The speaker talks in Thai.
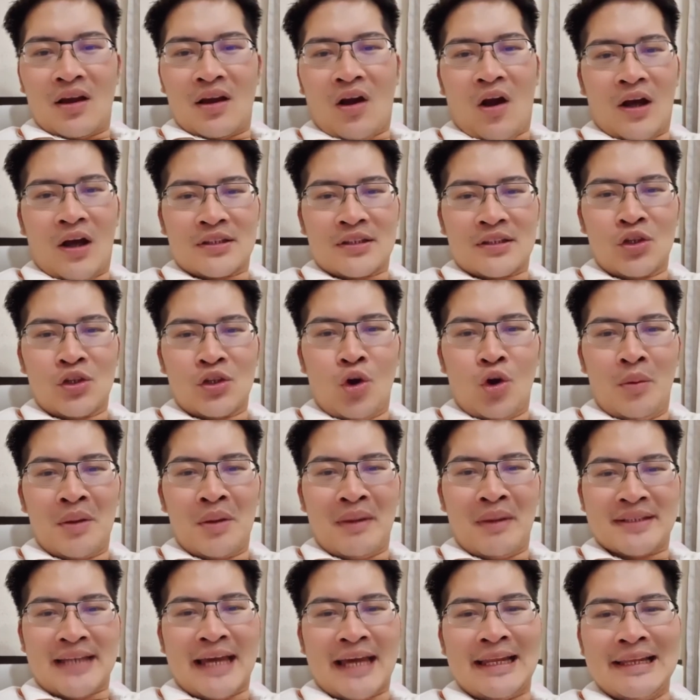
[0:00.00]
ขอธนูมัน
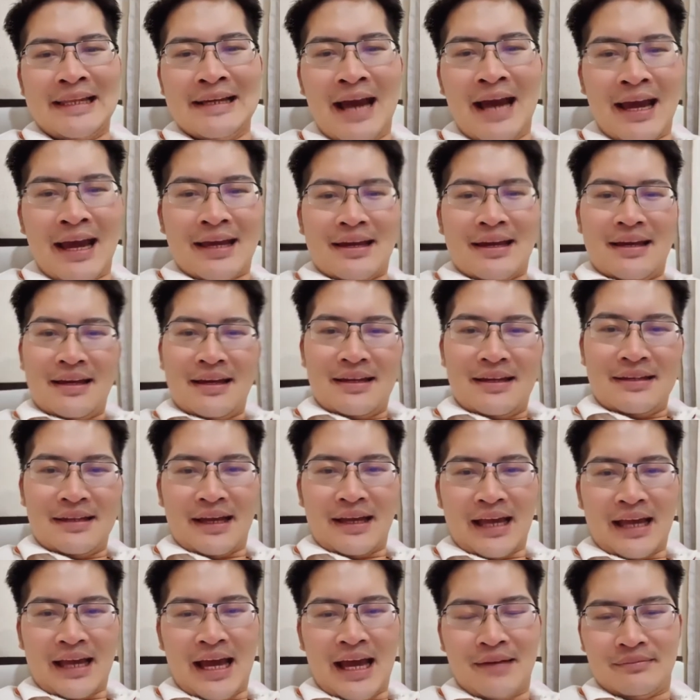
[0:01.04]
มาใช้เรื่อยๆ
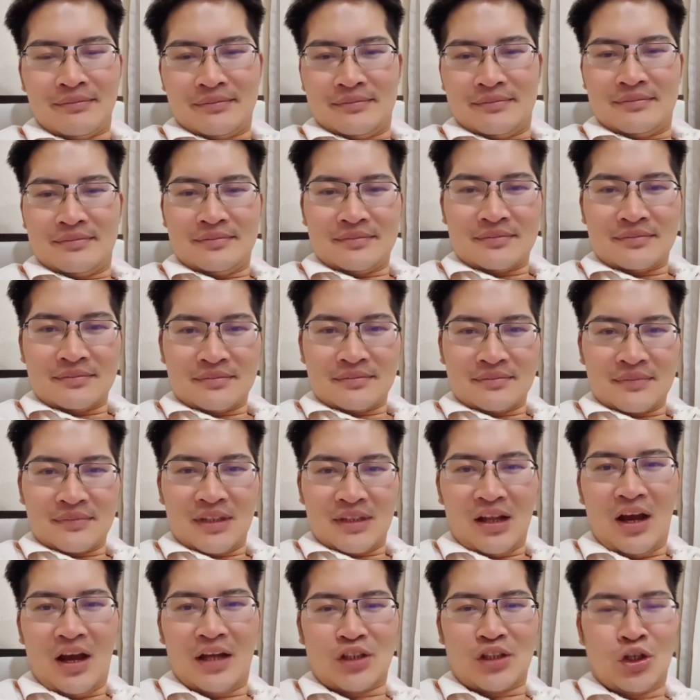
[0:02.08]
นะครับ
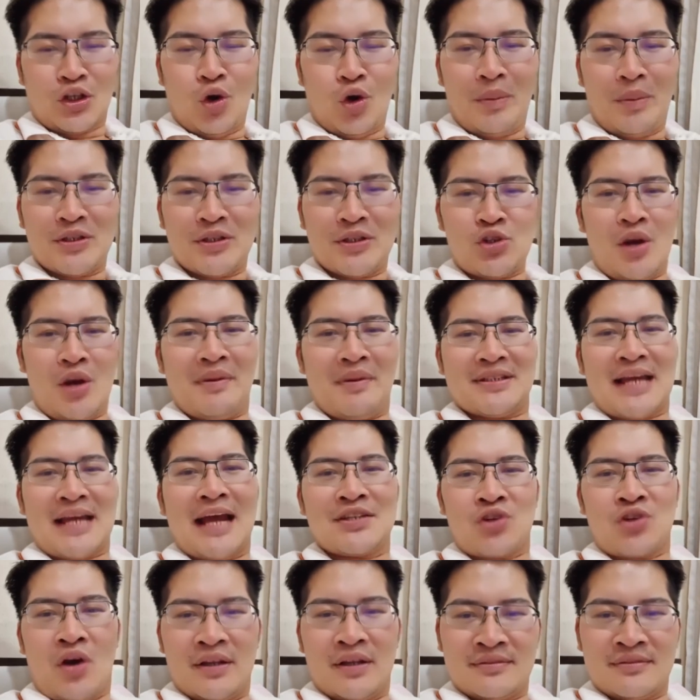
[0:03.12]
แล้วเอาธนูไปช่วยประชา
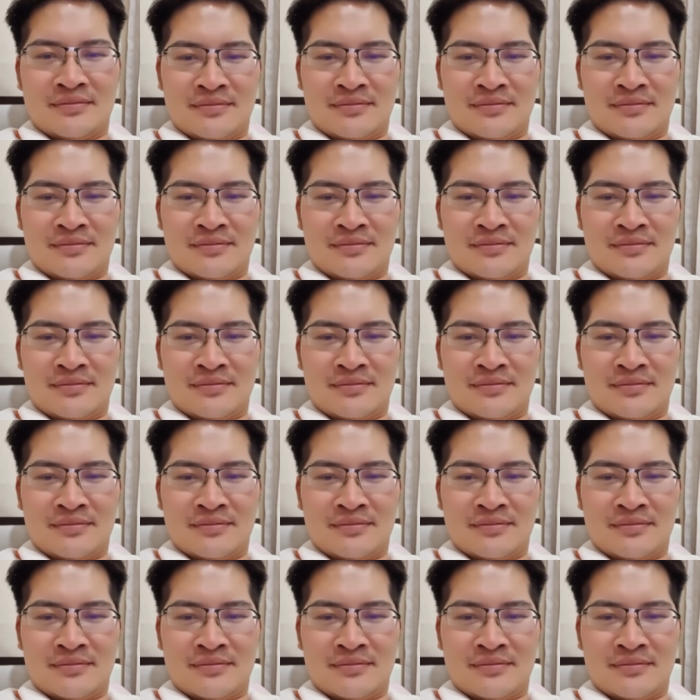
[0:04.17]
ชน